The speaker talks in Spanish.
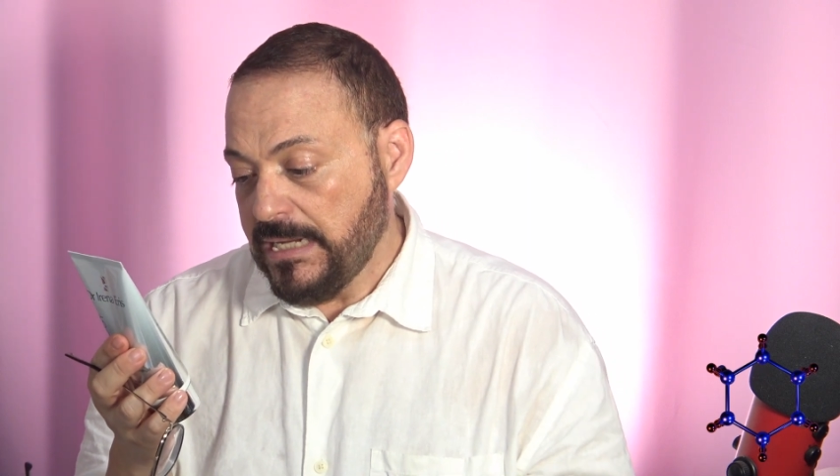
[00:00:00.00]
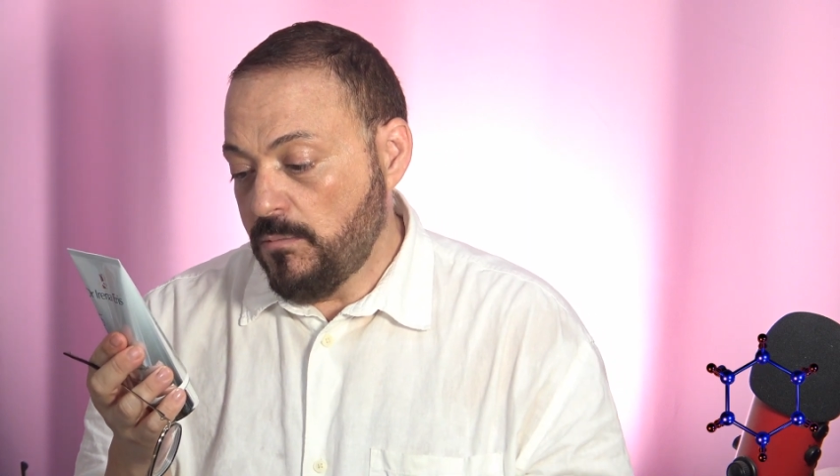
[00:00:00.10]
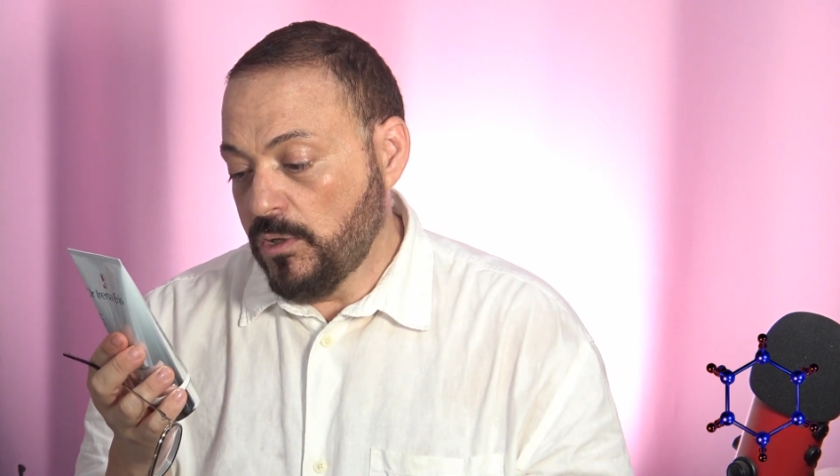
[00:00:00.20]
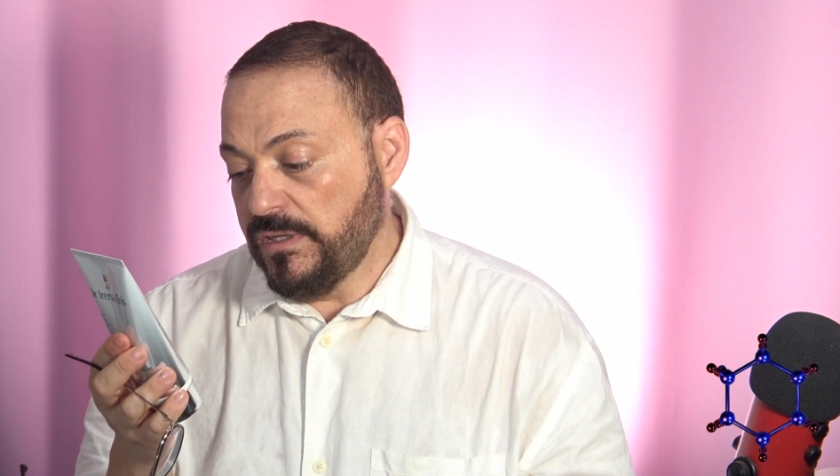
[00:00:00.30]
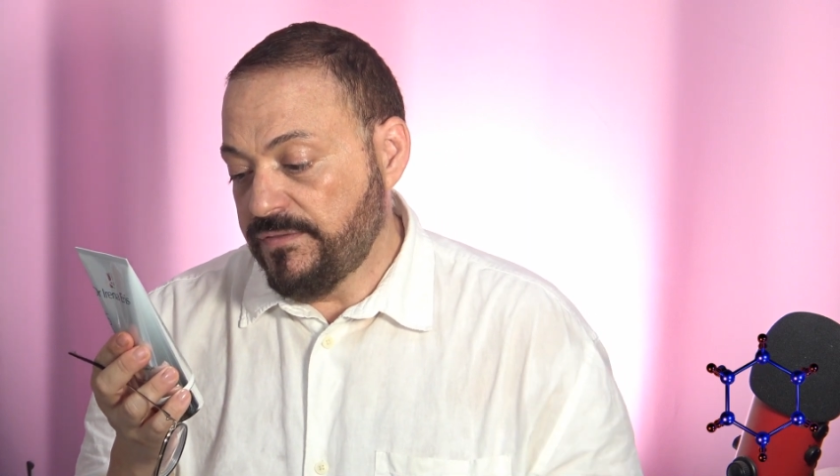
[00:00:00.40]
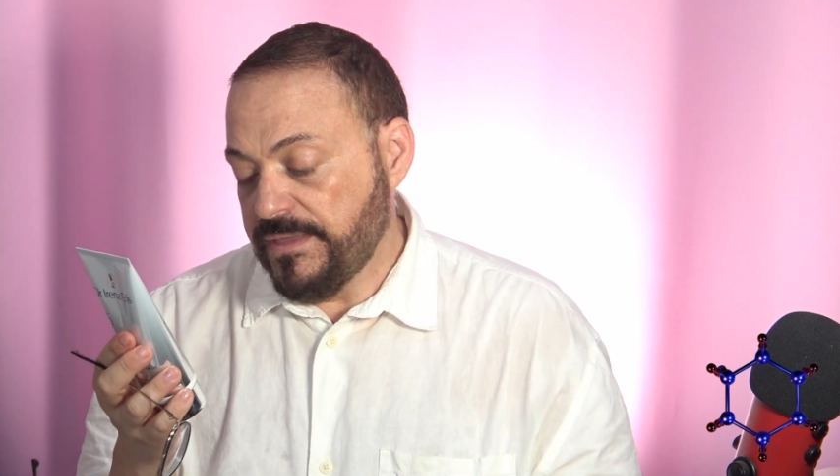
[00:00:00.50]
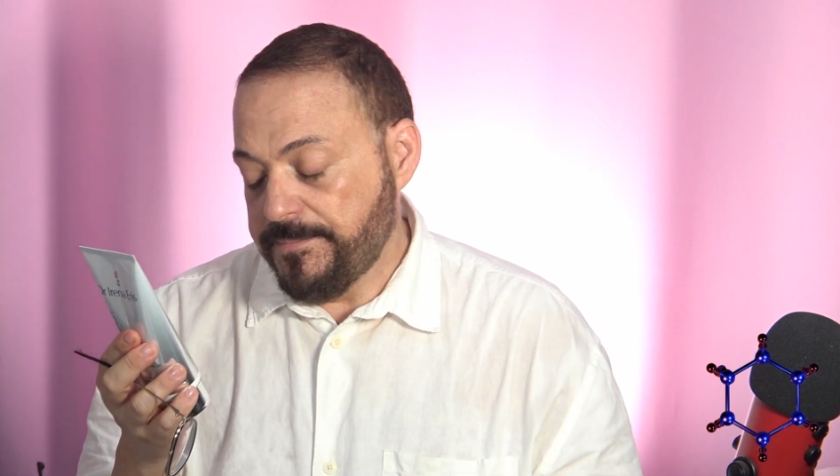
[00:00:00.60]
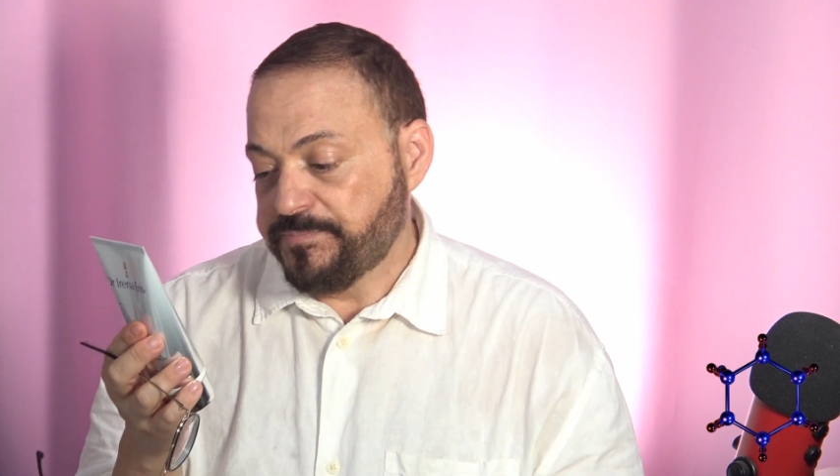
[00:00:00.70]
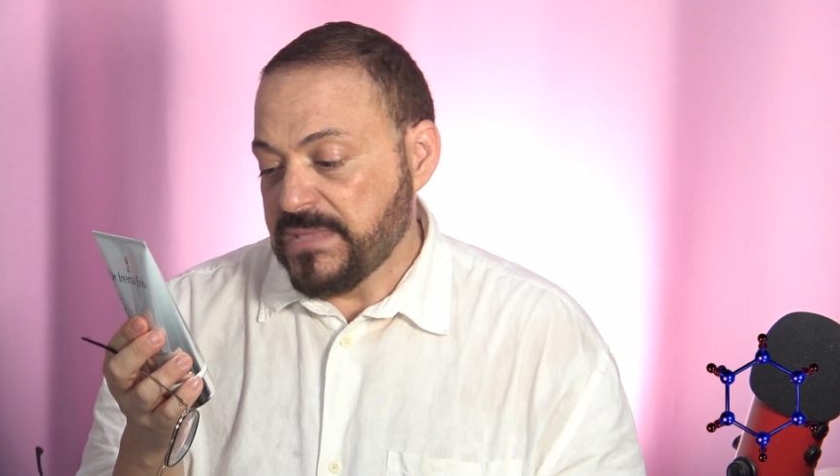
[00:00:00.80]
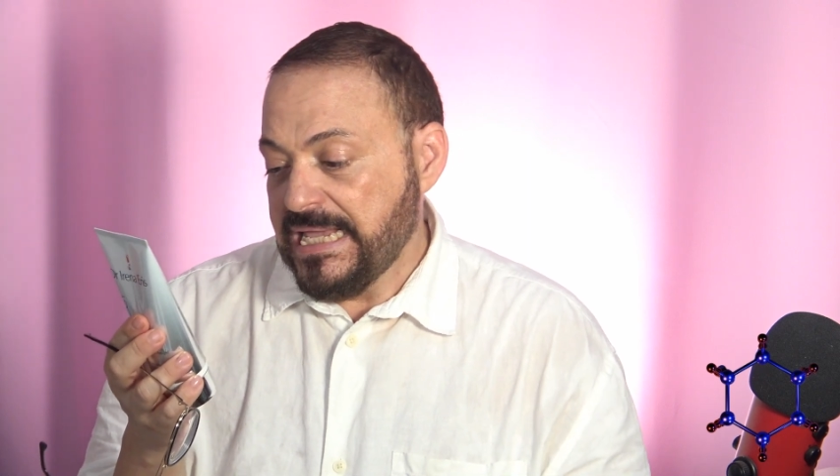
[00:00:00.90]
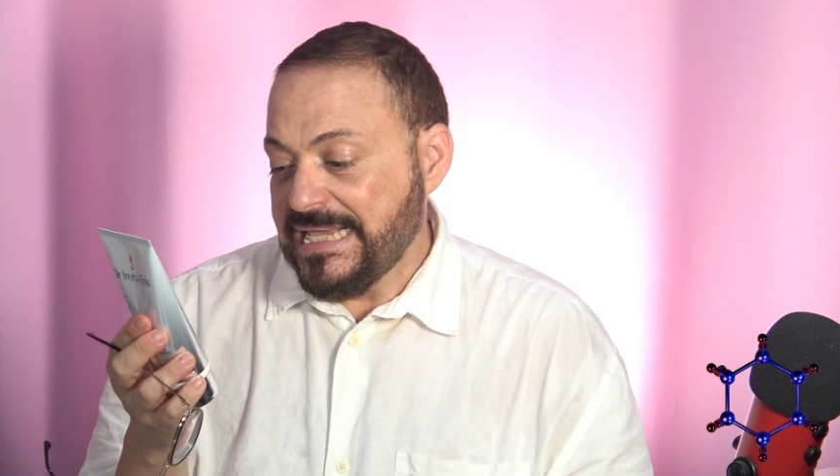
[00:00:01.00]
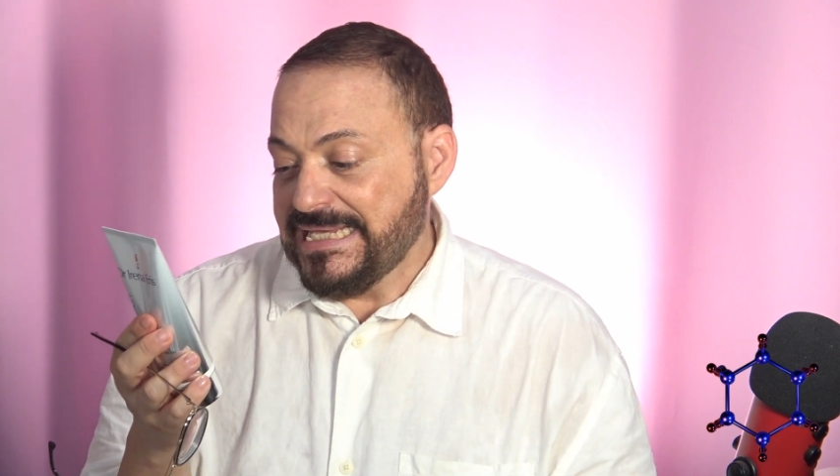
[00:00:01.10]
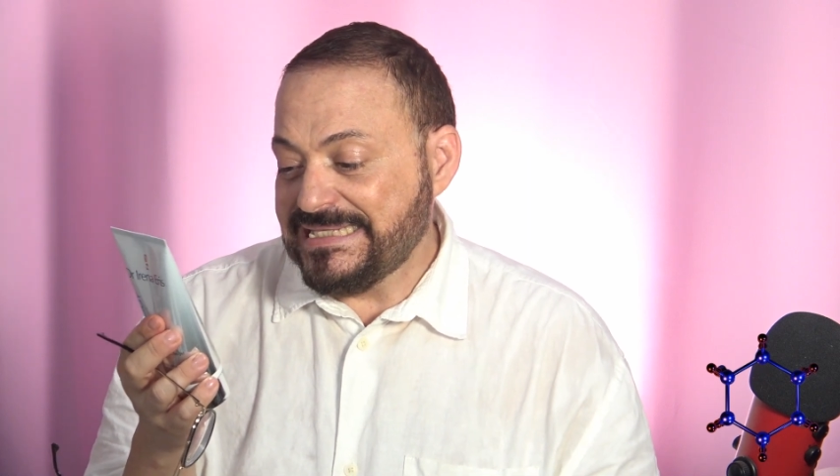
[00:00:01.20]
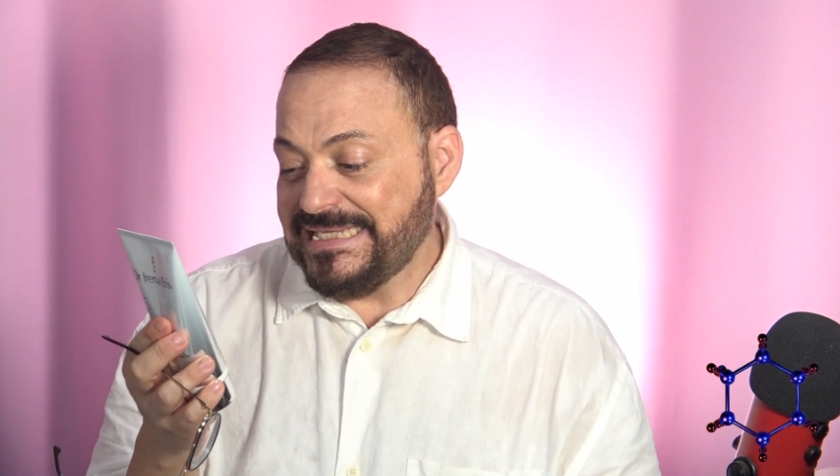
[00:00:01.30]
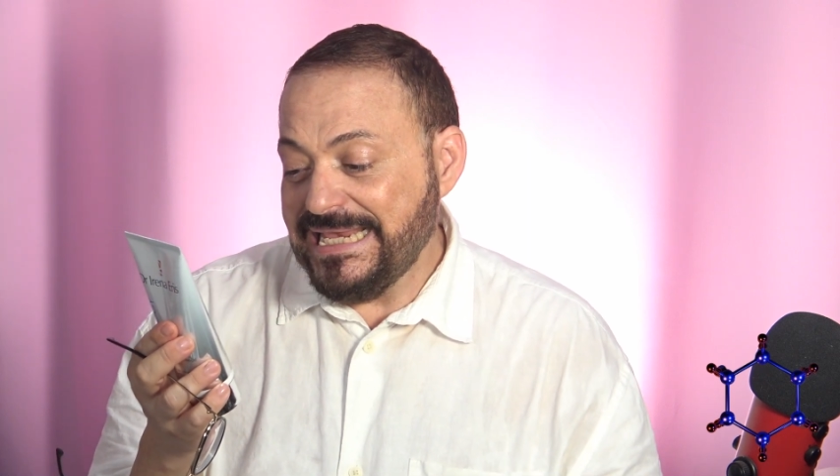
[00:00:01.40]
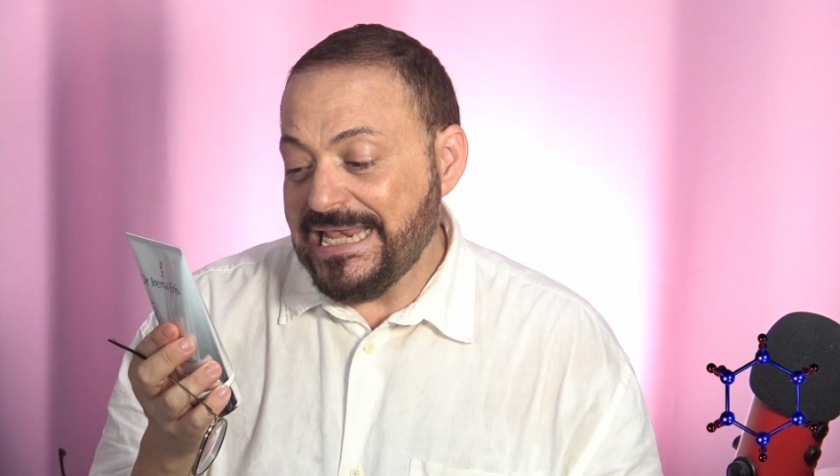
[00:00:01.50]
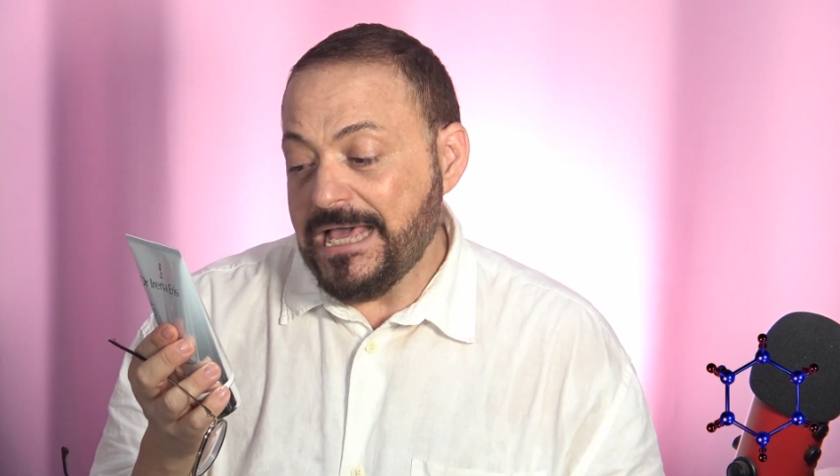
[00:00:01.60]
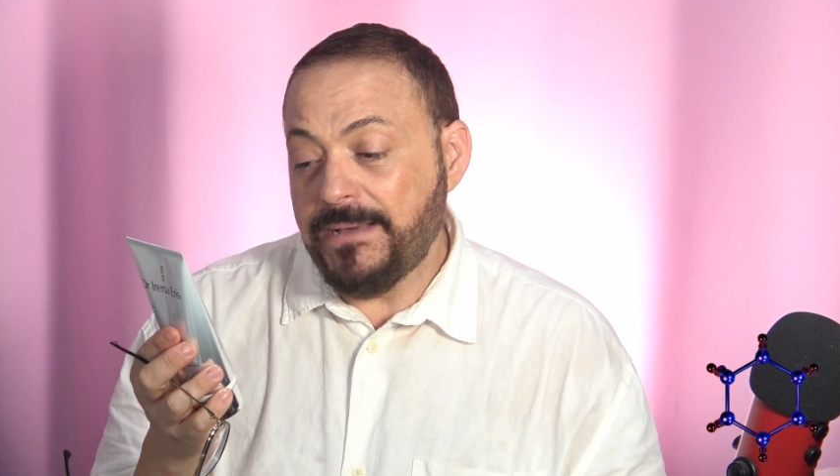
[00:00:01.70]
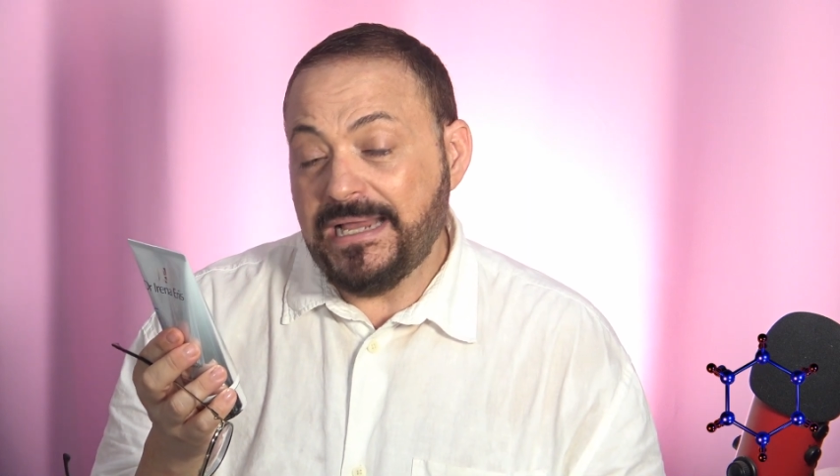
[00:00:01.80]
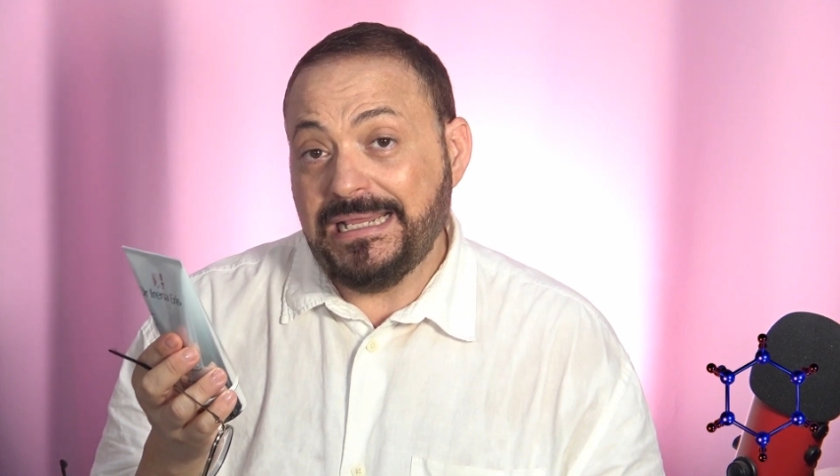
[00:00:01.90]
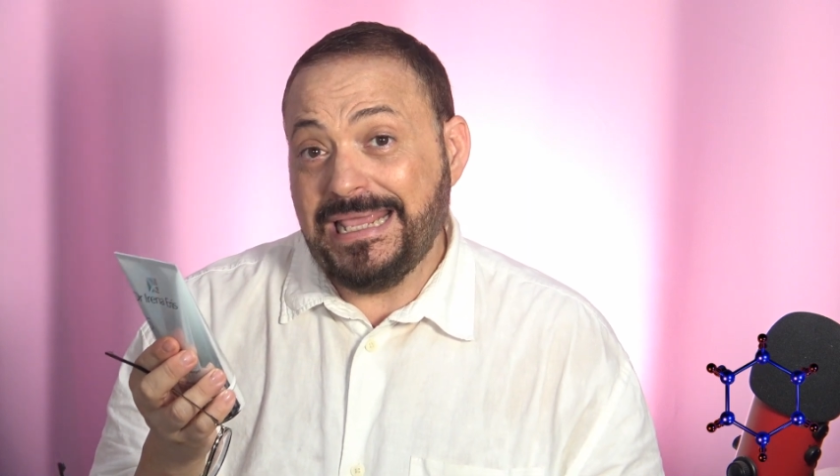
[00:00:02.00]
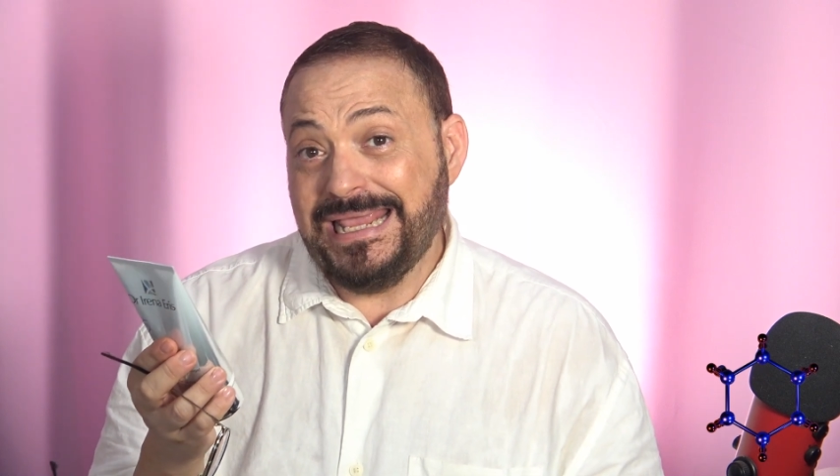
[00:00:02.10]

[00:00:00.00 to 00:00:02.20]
Y luego dice, sin lavar